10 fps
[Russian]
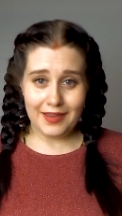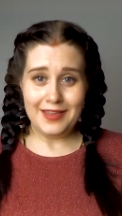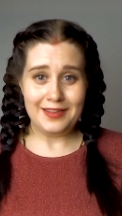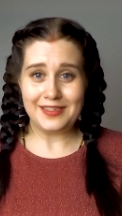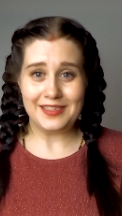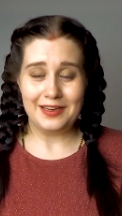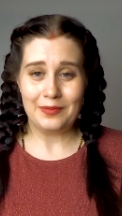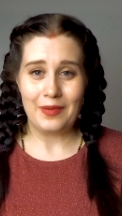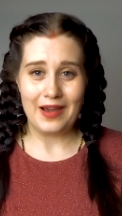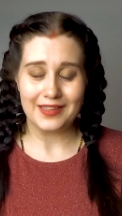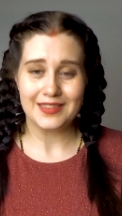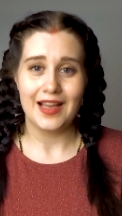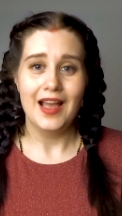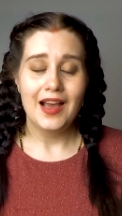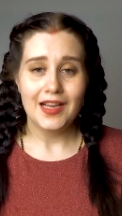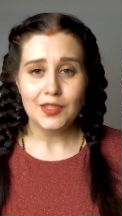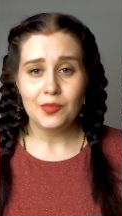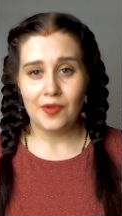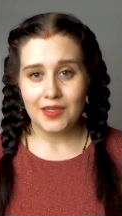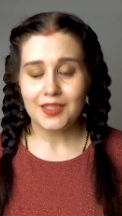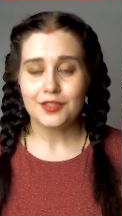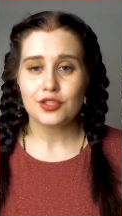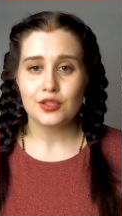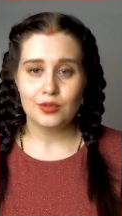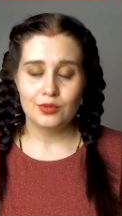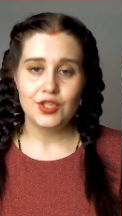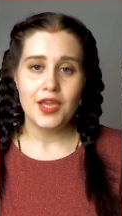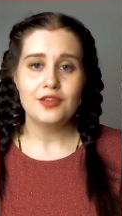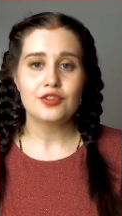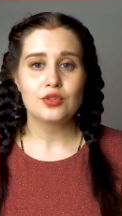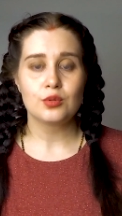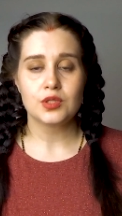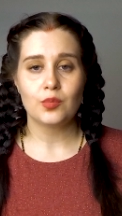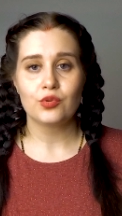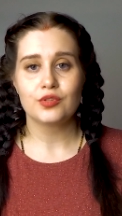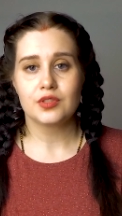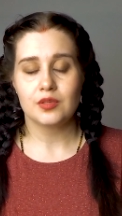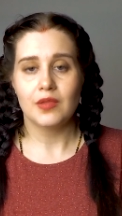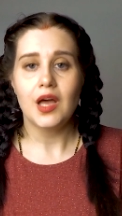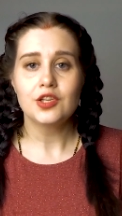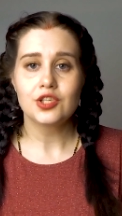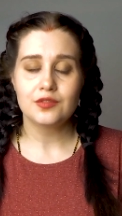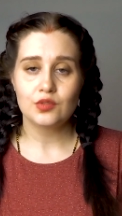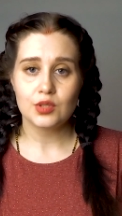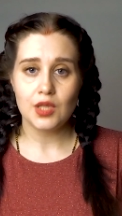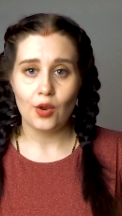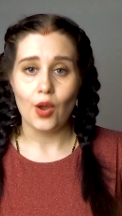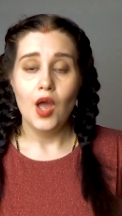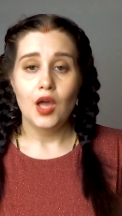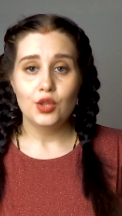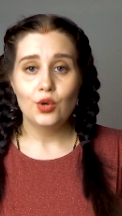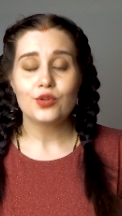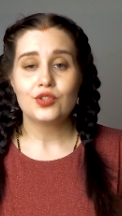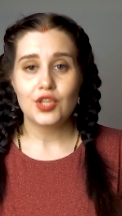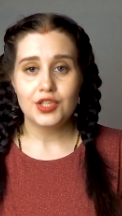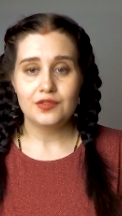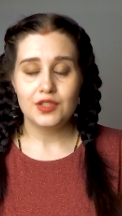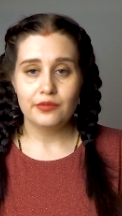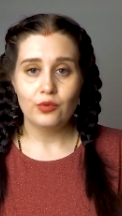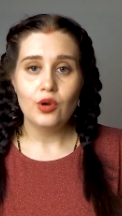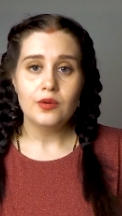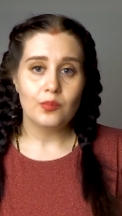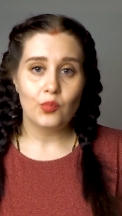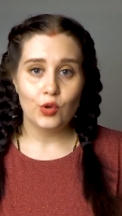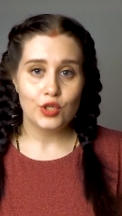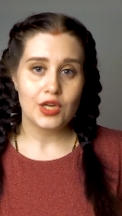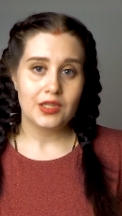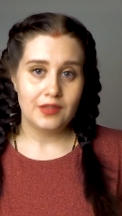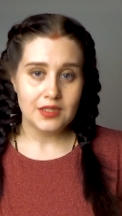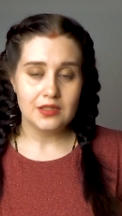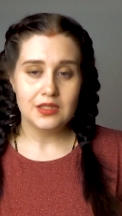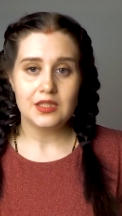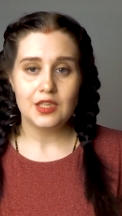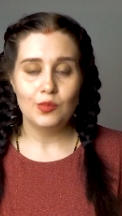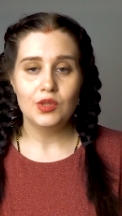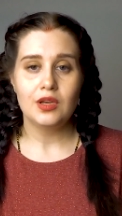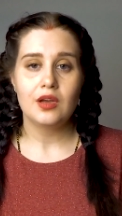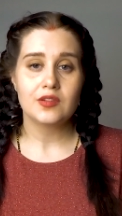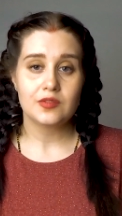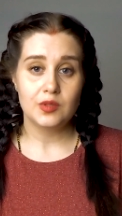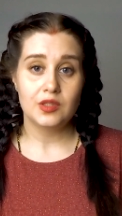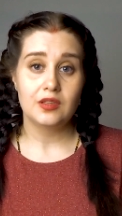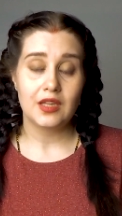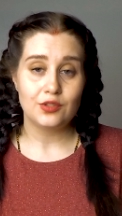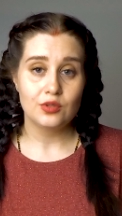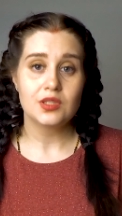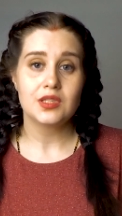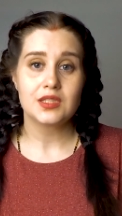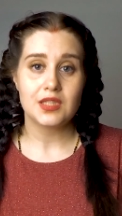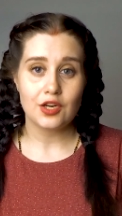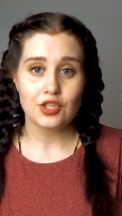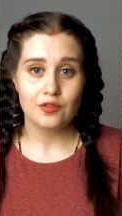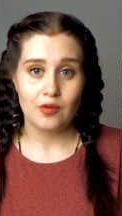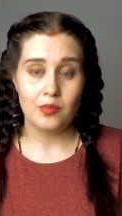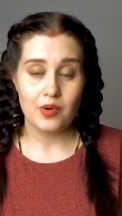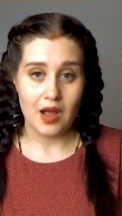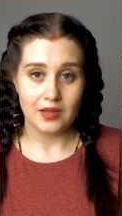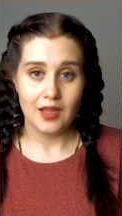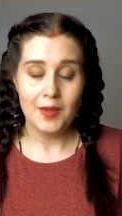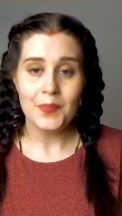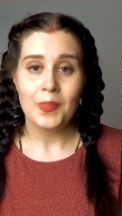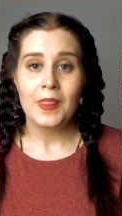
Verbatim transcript: и не сильно париться. Хотя бывает, конечно, исключение, что заботится младший и все остальное, но чаще всего больше ответственность именно э, кладется на старшего брата